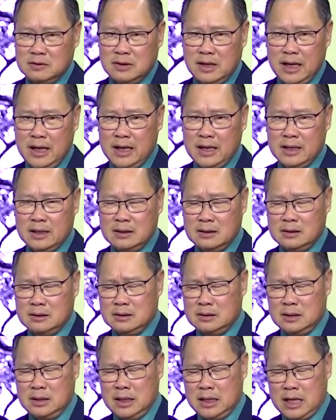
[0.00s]
đề
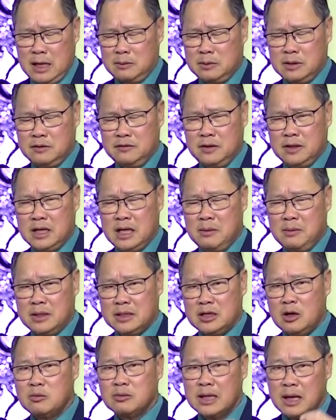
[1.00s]
đề cập tới vấn đề mà
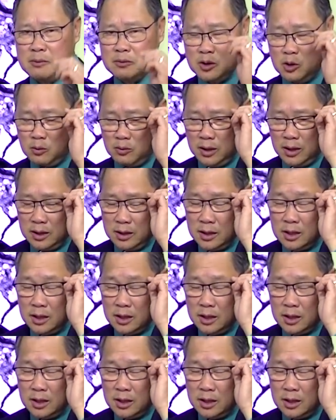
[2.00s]
chống tham nhũng á,